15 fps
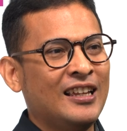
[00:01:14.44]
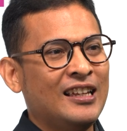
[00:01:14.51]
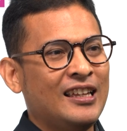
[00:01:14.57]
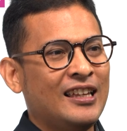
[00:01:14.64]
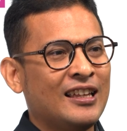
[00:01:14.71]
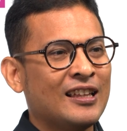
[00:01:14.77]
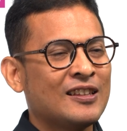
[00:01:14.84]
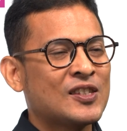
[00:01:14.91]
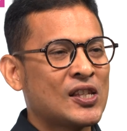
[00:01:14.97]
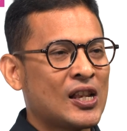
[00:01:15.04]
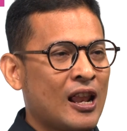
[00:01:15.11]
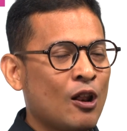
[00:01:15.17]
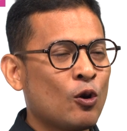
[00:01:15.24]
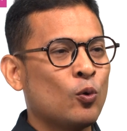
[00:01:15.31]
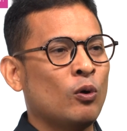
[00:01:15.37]
Ingin
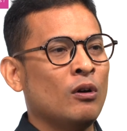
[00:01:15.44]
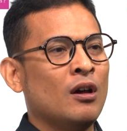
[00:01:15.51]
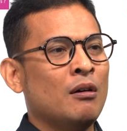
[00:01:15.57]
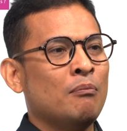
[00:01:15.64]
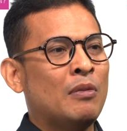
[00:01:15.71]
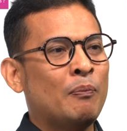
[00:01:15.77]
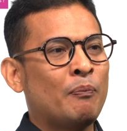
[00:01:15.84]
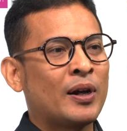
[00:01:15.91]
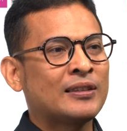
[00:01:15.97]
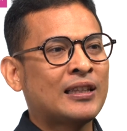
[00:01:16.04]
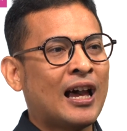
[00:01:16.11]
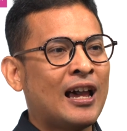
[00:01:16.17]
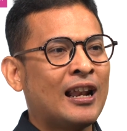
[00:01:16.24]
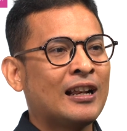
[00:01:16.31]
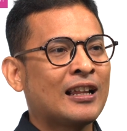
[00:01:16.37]
selalu
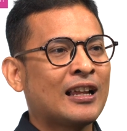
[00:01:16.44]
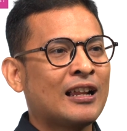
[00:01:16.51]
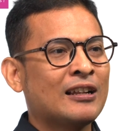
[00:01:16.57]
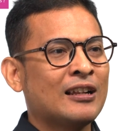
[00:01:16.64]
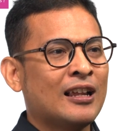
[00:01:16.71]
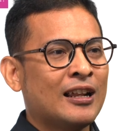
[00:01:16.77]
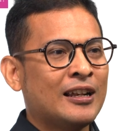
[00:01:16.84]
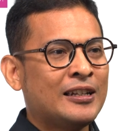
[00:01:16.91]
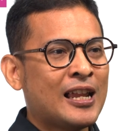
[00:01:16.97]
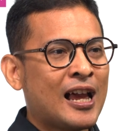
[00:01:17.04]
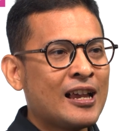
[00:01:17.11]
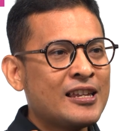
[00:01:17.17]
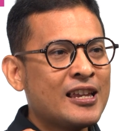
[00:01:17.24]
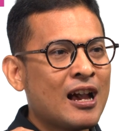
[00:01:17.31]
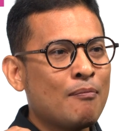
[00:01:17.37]
mempertahankan
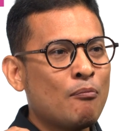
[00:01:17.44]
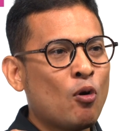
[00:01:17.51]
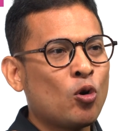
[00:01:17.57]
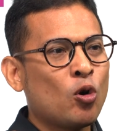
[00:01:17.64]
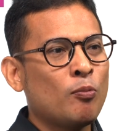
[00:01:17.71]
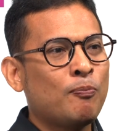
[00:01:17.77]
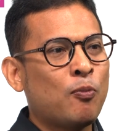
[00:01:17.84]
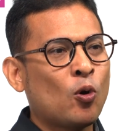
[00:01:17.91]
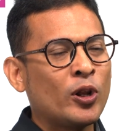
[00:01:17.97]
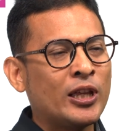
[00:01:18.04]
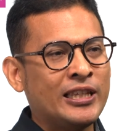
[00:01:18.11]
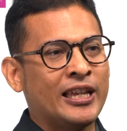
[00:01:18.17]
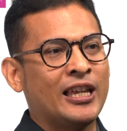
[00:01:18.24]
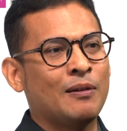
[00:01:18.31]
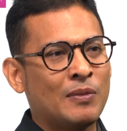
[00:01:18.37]
daya
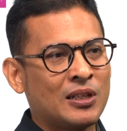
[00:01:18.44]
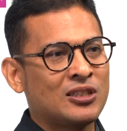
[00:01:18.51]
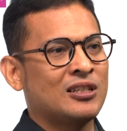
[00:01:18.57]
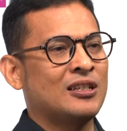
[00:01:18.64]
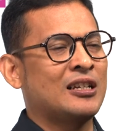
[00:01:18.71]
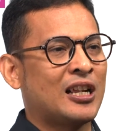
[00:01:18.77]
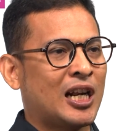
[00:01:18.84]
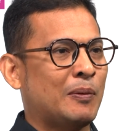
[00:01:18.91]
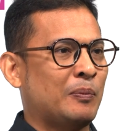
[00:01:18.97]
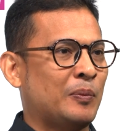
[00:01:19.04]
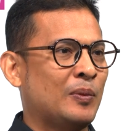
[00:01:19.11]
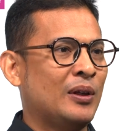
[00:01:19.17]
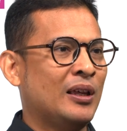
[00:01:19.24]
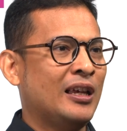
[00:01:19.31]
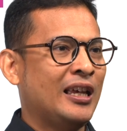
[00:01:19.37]
monopolinya yang mencengkram.
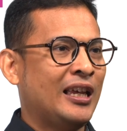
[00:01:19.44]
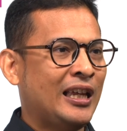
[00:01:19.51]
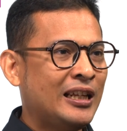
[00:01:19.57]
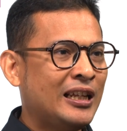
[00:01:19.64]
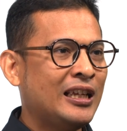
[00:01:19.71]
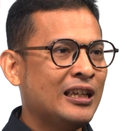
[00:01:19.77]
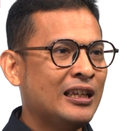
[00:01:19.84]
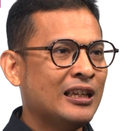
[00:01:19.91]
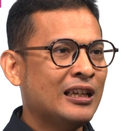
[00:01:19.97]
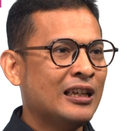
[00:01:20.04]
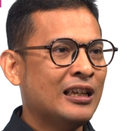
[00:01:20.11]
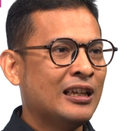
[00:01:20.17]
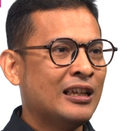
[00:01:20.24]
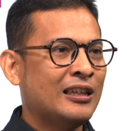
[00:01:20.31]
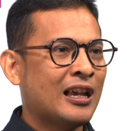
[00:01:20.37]
Ini
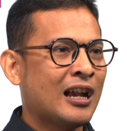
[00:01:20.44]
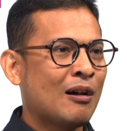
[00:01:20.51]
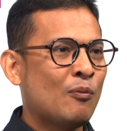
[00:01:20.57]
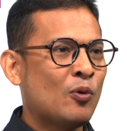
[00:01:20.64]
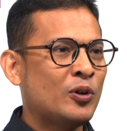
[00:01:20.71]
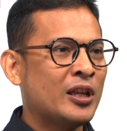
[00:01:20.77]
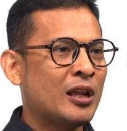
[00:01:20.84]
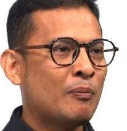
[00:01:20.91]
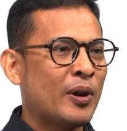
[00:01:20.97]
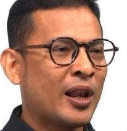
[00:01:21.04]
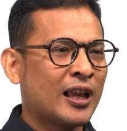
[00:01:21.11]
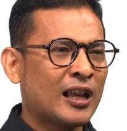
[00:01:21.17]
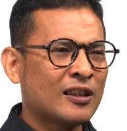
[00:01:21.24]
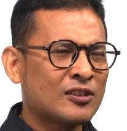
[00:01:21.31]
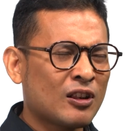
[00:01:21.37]
yang kemudian
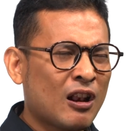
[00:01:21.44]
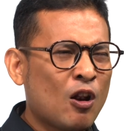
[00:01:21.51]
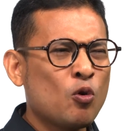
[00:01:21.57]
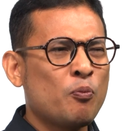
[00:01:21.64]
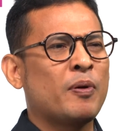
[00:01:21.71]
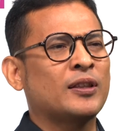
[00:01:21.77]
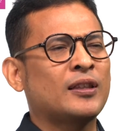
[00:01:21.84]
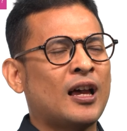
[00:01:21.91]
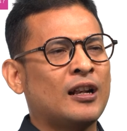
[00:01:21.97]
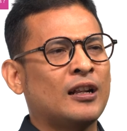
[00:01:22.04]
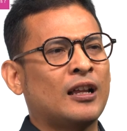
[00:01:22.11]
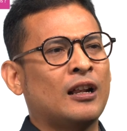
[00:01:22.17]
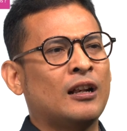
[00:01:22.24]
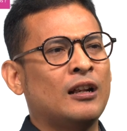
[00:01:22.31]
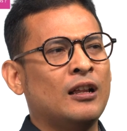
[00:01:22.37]
mereka selalu
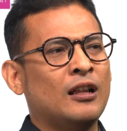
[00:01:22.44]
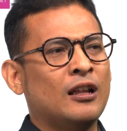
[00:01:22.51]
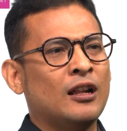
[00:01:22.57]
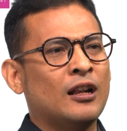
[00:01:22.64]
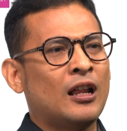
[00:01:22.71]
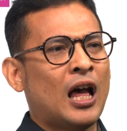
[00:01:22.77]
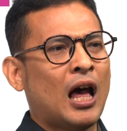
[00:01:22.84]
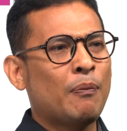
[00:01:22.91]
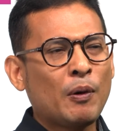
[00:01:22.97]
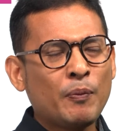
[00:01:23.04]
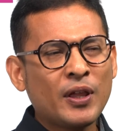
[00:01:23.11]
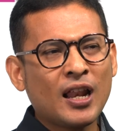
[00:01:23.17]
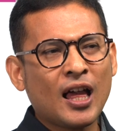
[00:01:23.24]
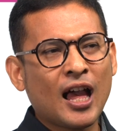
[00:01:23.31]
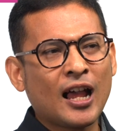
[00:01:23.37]
pertahankan.
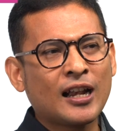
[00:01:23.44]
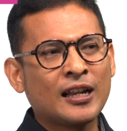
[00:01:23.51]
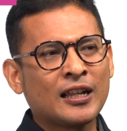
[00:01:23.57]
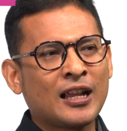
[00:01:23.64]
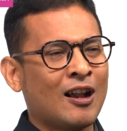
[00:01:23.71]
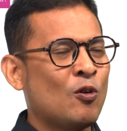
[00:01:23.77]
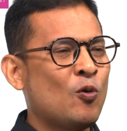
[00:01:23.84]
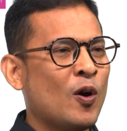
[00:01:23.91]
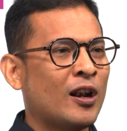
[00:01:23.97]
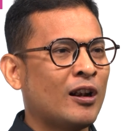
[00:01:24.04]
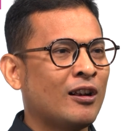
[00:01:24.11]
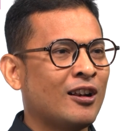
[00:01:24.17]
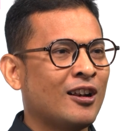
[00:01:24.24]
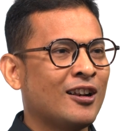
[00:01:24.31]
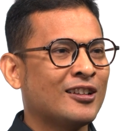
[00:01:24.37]
Apabila ada
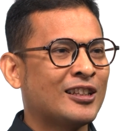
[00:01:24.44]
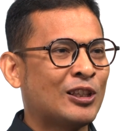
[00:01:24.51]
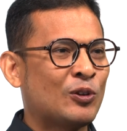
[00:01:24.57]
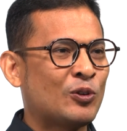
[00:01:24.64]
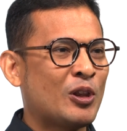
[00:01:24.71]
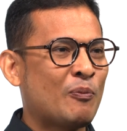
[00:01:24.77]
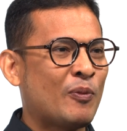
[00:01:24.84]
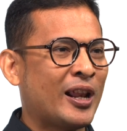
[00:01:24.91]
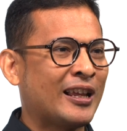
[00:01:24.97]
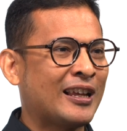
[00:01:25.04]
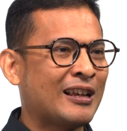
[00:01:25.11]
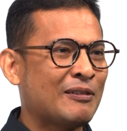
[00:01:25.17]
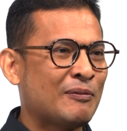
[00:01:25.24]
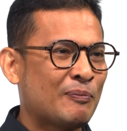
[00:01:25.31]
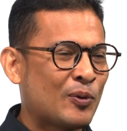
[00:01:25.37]
gangguan tentunya
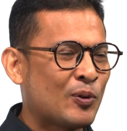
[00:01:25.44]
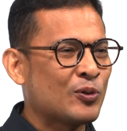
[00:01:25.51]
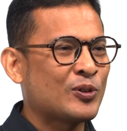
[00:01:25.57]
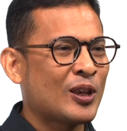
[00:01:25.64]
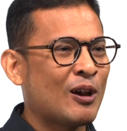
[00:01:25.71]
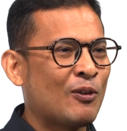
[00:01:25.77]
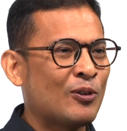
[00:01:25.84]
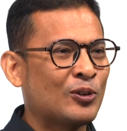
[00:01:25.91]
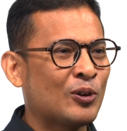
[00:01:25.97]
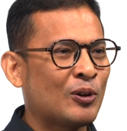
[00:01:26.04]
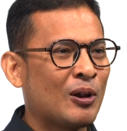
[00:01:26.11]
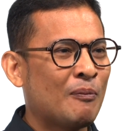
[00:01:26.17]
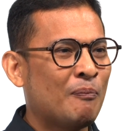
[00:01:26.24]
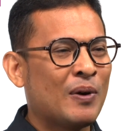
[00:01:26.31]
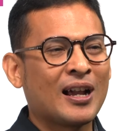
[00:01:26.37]
mereka berusaha untuk
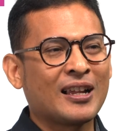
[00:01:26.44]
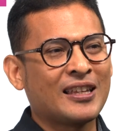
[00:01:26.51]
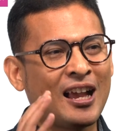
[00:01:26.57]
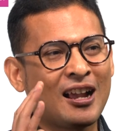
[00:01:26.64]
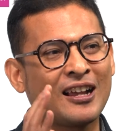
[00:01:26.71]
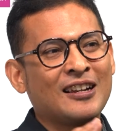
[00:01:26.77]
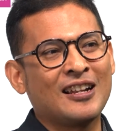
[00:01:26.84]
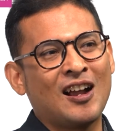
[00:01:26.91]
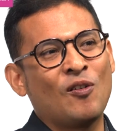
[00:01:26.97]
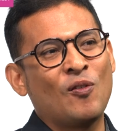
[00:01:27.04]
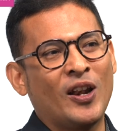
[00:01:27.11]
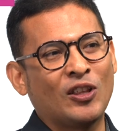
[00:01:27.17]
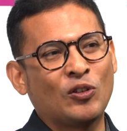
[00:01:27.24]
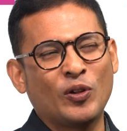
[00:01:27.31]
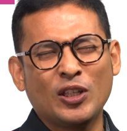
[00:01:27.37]
mengenyahkan
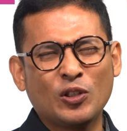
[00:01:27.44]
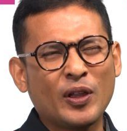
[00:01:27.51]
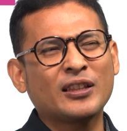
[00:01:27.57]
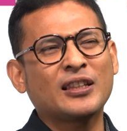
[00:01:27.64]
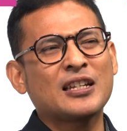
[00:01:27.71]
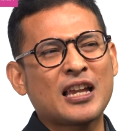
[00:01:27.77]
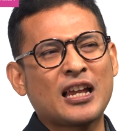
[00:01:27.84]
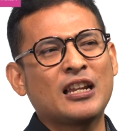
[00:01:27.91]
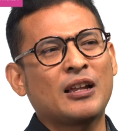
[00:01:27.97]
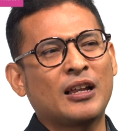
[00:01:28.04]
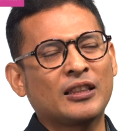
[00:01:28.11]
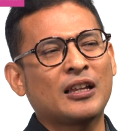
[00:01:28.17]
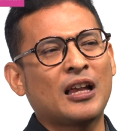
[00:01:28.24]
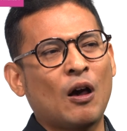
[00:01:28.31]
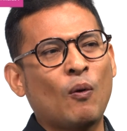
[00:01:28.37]
gangguan itu. Itu yang terjadi
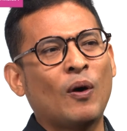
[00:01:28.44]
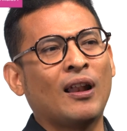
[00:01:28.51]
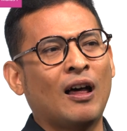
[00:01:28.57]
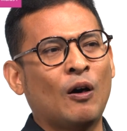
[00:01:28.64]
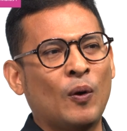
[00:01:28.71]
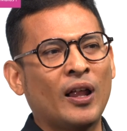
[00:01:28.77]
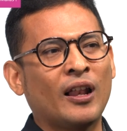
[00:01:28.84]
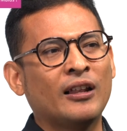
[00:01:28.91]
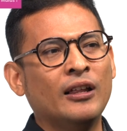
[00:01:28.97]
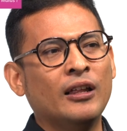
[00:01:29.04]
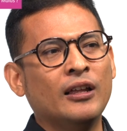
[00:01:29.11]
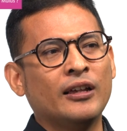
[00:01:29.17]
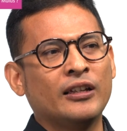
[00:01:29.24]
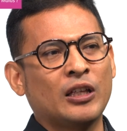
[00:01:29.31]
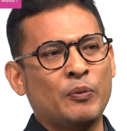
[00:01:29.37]
ketika awal-awal
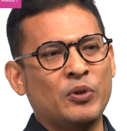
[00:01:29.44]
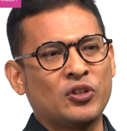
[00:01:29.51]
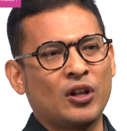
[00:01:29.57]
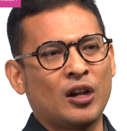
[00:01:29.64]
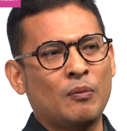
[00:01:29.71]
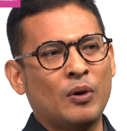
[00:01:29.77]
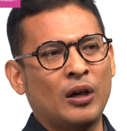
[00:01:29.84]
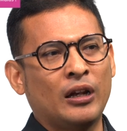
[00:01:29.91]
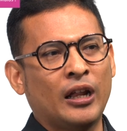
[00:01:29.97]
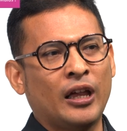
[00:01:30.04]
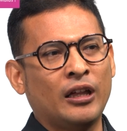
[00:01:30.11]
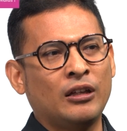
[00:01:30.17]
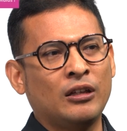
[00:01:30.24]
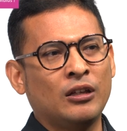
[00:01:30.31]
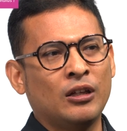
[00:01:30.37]
kita bicara
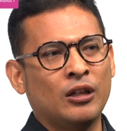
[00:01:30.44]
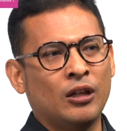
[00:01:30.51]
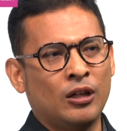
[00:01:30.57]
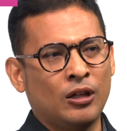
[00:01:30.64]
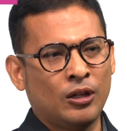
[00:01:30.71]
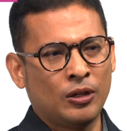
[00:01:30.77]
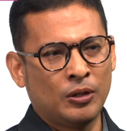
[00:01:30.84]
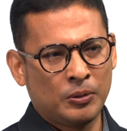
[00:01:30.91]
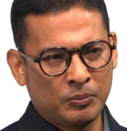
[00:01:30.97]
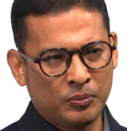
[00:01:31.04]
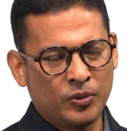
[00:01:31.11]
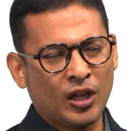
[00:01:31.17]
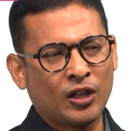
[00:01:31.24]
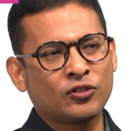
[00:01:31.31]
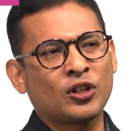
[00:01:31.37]
mengenai uh,
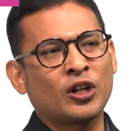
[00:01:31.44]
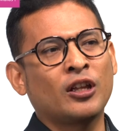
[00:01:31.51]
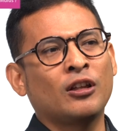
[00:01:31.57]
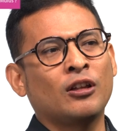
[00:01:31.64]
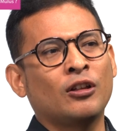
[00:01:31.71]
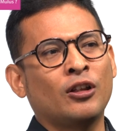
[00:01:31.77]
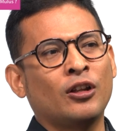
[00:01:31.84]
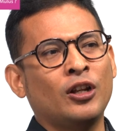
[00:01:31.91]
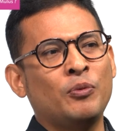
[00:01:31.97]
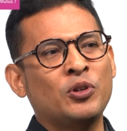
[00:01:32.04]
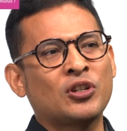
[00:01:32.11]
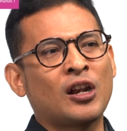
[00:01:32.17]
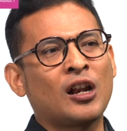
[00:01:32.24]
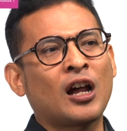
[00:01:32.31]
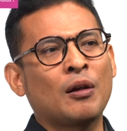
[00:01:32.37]
yang sering
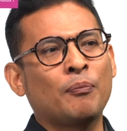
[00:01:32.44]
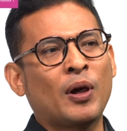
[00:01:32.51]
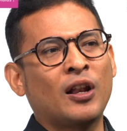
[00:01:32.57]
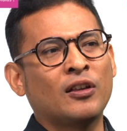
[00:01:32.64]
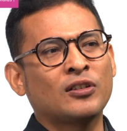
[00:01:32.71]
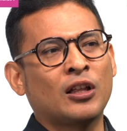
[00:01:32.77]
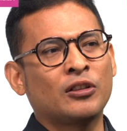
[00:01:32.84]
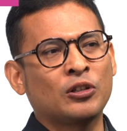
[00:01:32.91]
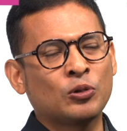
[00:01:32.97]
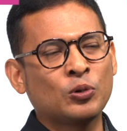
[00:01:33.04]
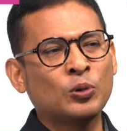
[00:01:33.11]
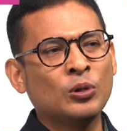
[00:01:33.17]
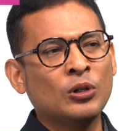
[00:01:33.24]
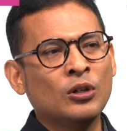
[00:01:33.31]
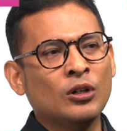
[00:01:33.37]
dibicarakan pada saat
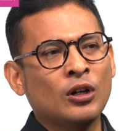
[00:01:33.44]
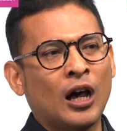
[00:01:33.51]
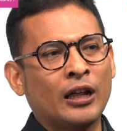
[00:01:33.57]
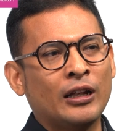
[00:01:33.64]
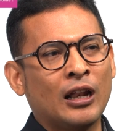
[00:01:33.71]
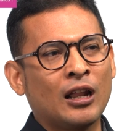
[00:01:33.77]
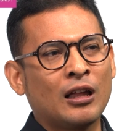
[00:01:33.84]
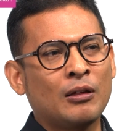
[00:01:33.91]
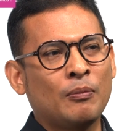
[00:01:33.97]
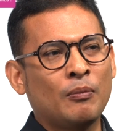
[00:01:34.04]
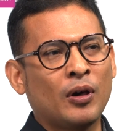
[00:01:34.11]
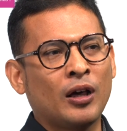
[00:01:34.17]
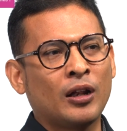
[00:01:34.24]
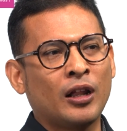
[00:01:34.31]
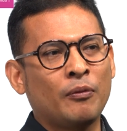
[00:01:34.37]
itu adalah
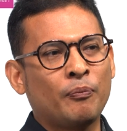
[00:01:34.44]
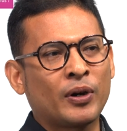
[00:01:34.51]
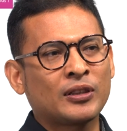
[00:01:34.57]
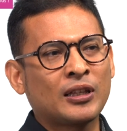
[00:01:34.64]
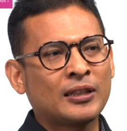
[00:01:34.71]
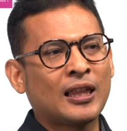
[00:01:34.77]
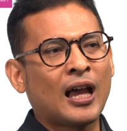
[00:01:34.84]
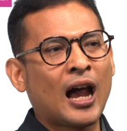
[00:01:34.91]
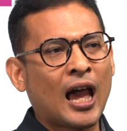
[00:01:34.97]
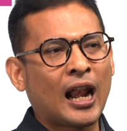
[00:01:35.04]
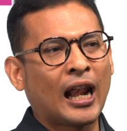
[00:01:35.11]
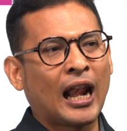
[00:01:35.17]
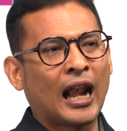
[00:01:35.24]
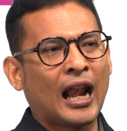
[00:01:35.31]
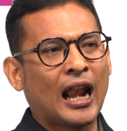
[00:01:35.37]
mengenai
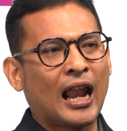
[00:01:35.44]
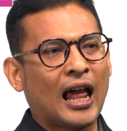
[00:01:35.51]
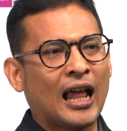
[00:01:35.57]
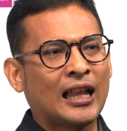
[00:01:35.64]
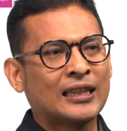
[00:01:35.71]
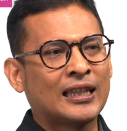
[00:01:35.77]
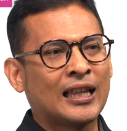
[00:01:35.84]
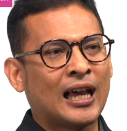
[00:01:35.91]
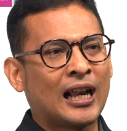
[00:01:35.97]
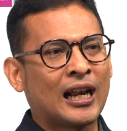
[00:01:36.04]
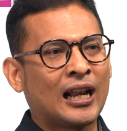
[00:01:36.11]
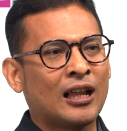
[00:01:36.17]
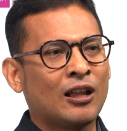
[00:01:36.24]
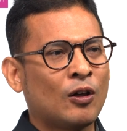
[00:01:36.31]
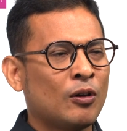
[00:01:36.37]
pertentangan
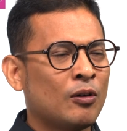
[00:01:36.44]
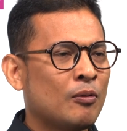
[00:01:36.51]
antara